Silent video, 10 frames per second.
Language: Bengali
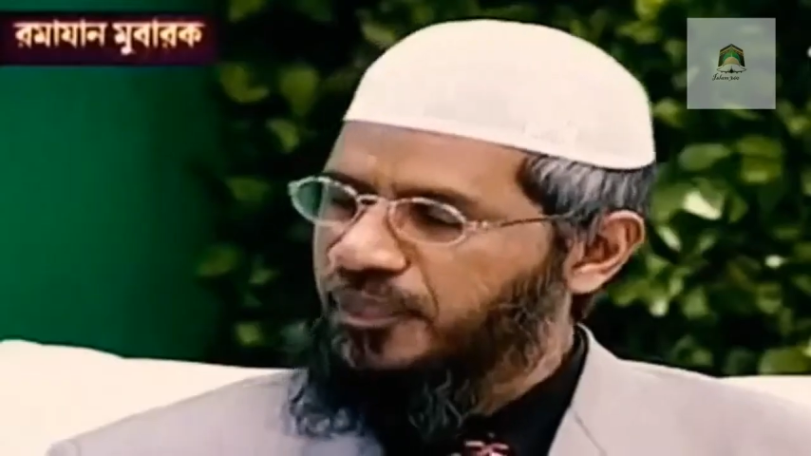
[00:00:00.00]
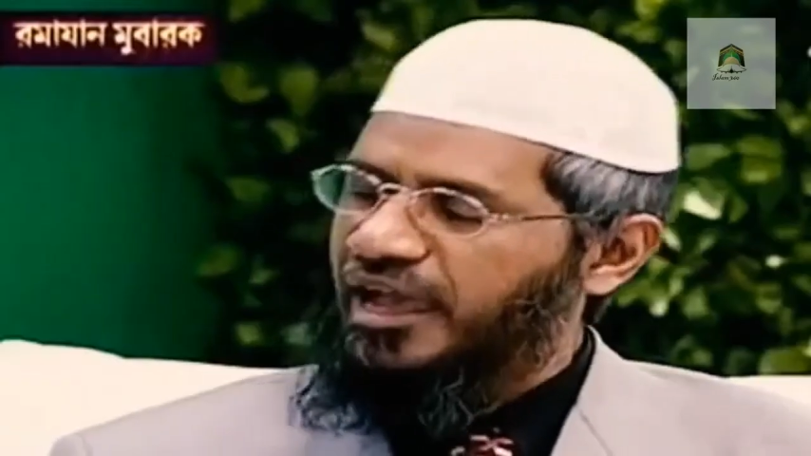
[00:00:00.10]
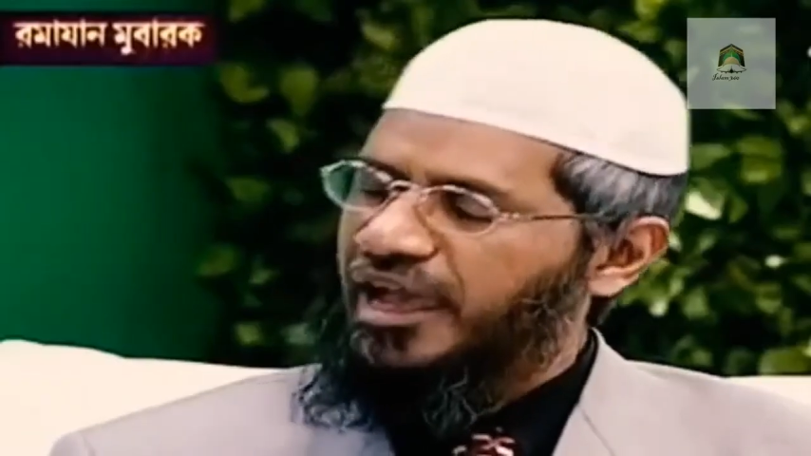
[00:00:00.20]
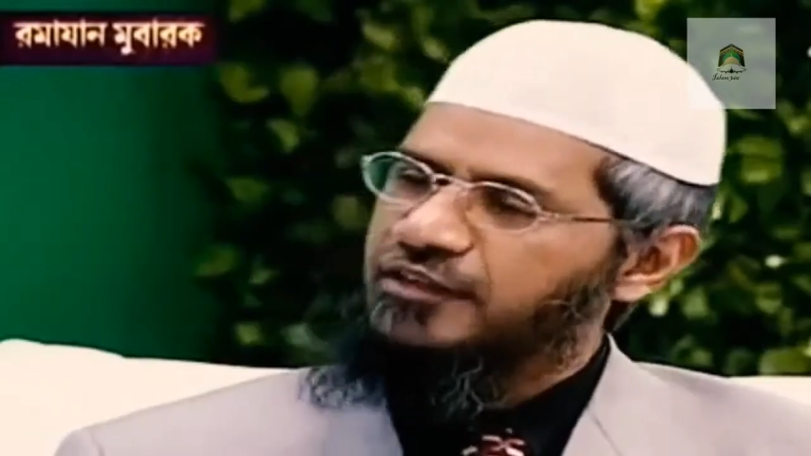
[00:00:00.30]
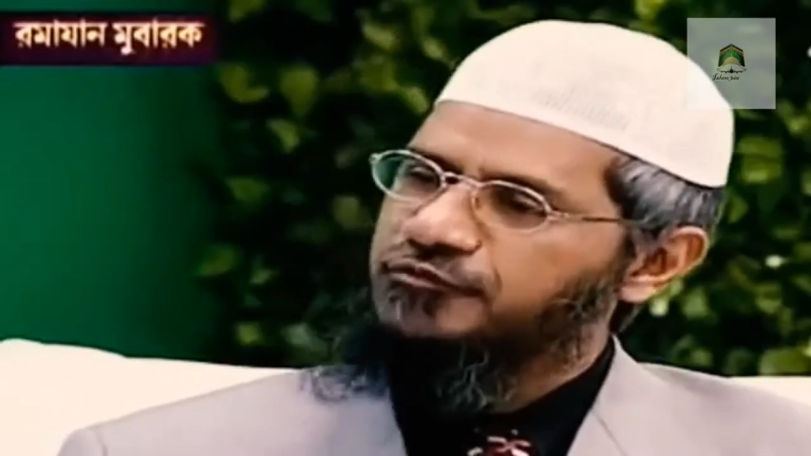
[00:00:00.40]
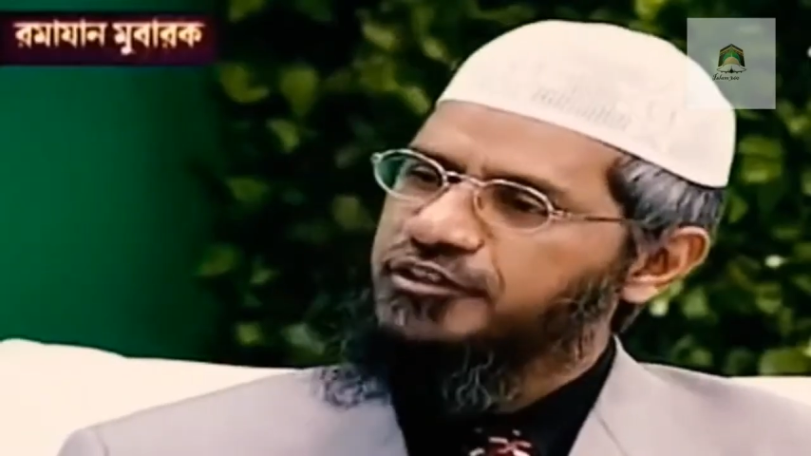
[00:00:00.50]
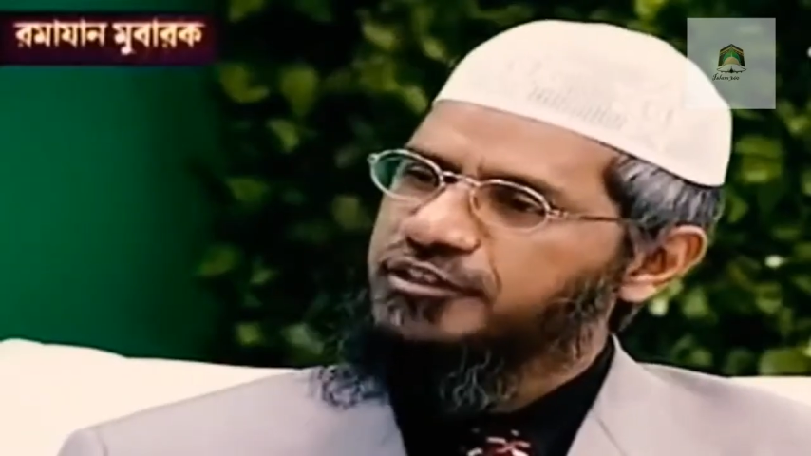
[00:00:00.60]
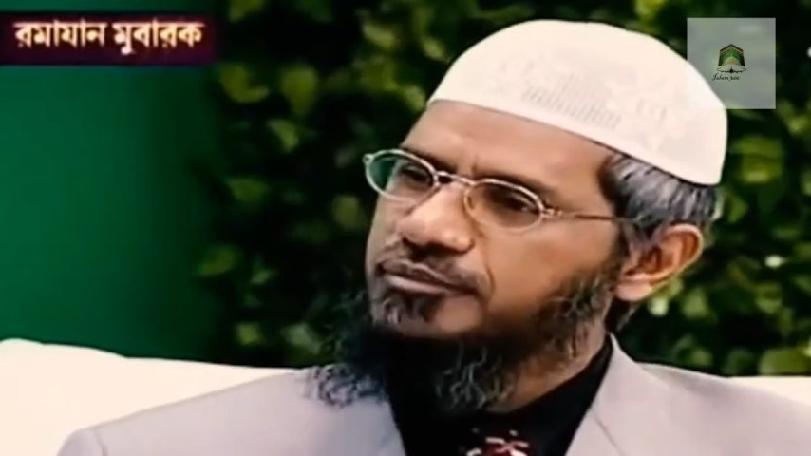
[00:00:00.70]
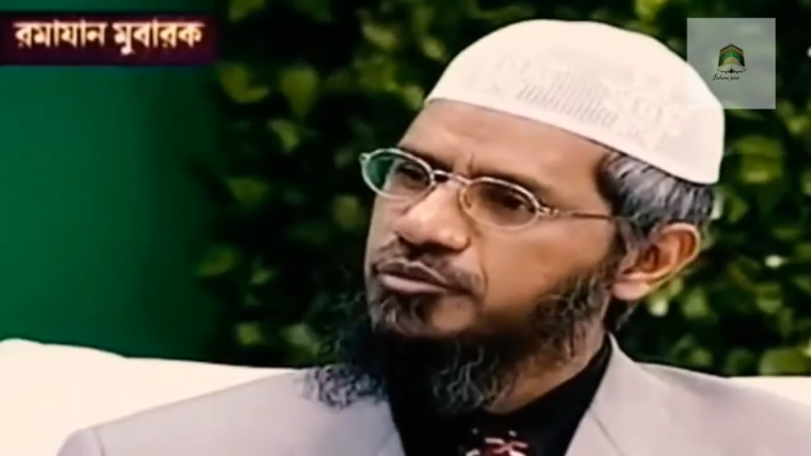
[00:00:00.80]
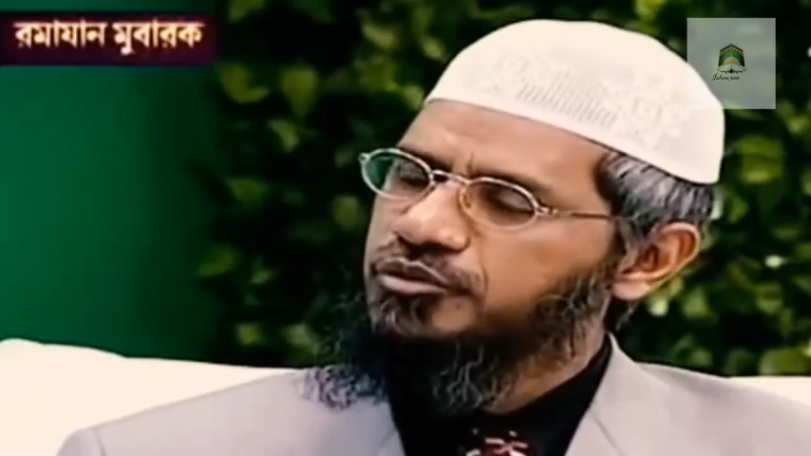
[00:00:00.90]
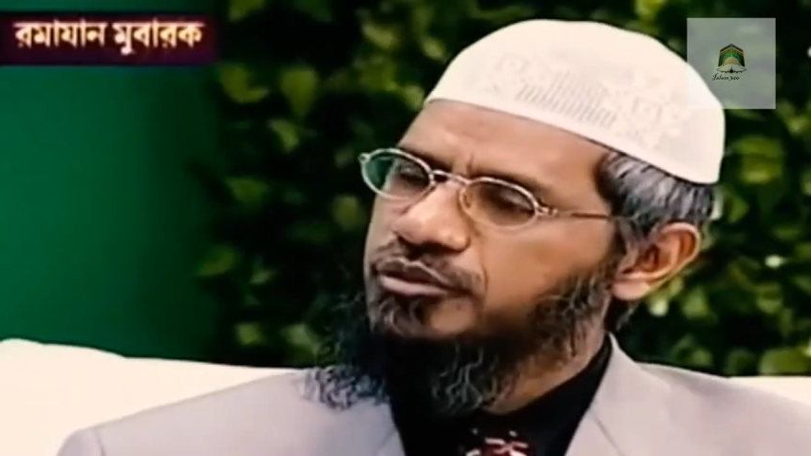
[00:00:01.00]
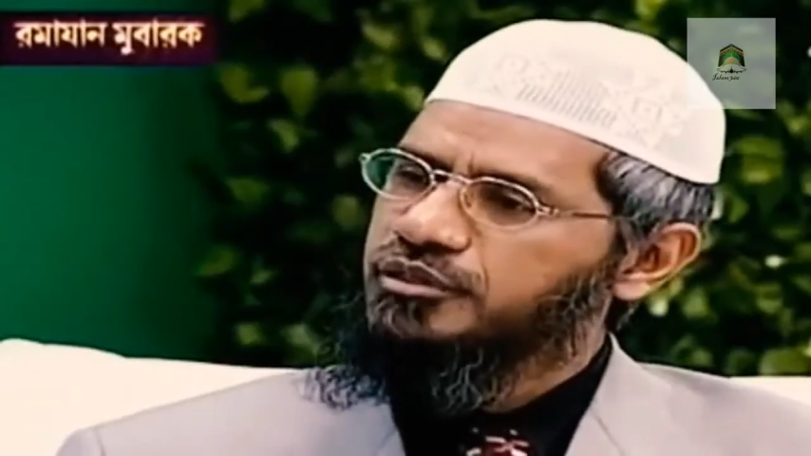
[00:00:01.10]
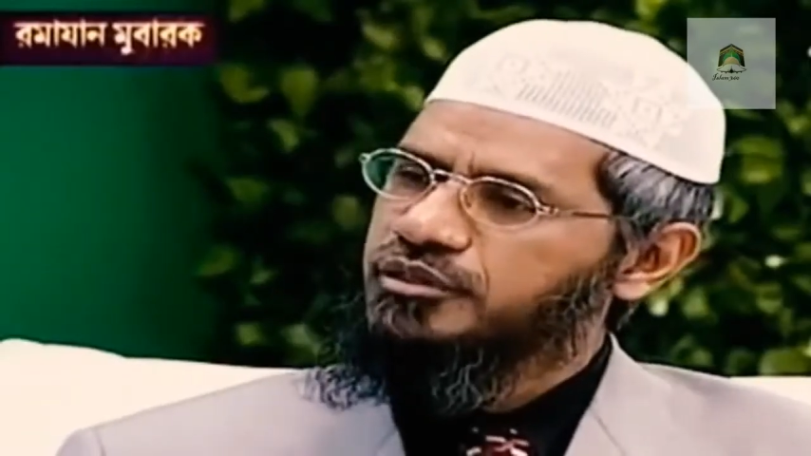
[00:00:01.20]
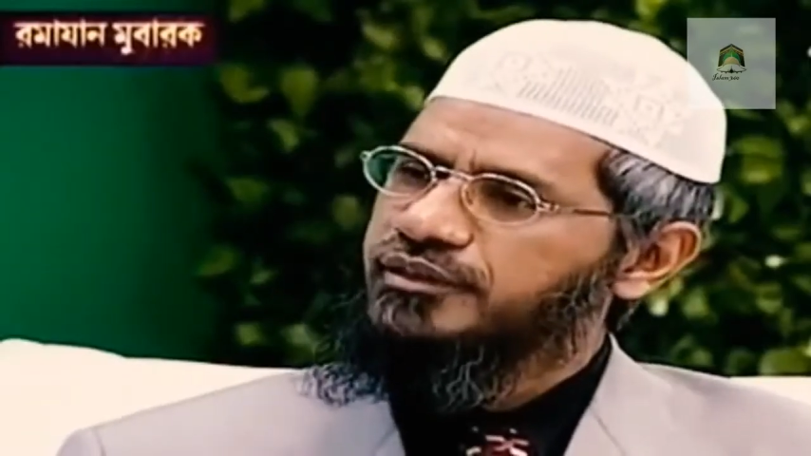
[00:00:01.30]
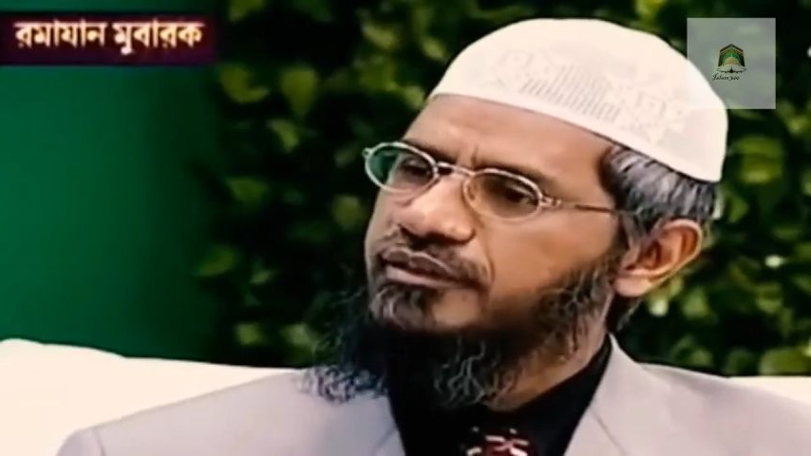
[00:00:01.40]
আছে এছাড়াও আরেকটা